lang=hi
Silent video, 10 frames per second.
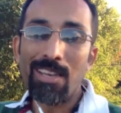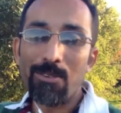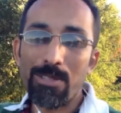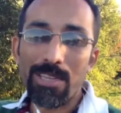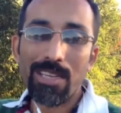
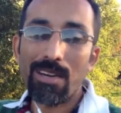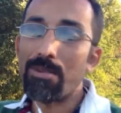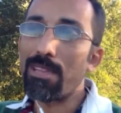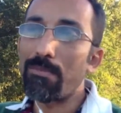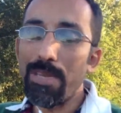उस तरह यहाँ
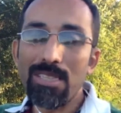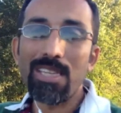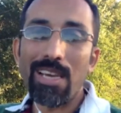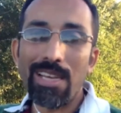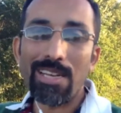पर ये पीटरी
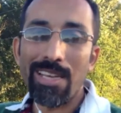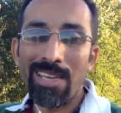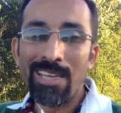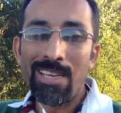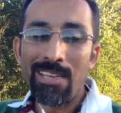आइलैंड है
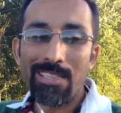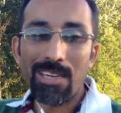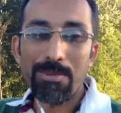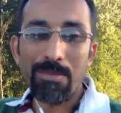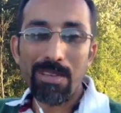जहाँ
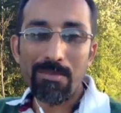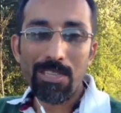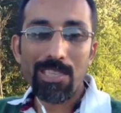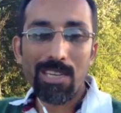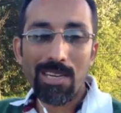पर मैं
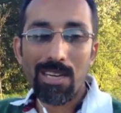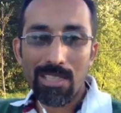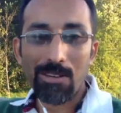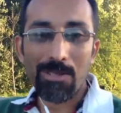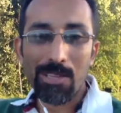हमेशा
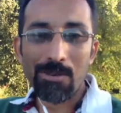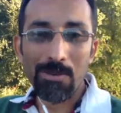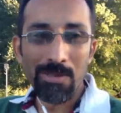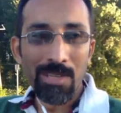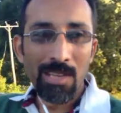आता होता हूँ